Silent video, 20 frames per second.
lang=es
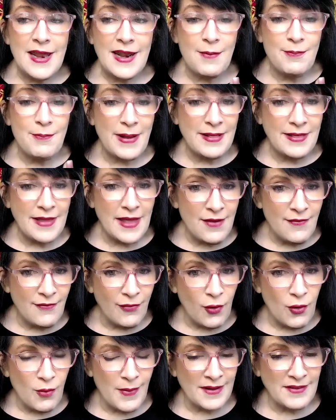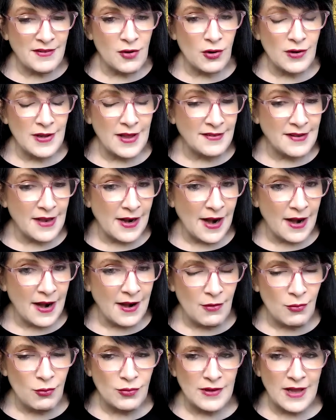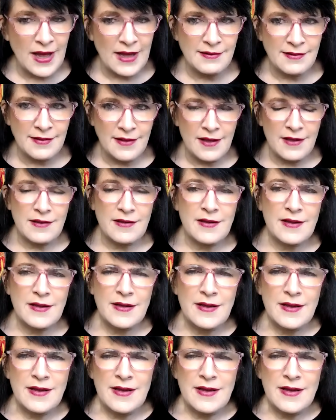y repetir información y hacerla redundante.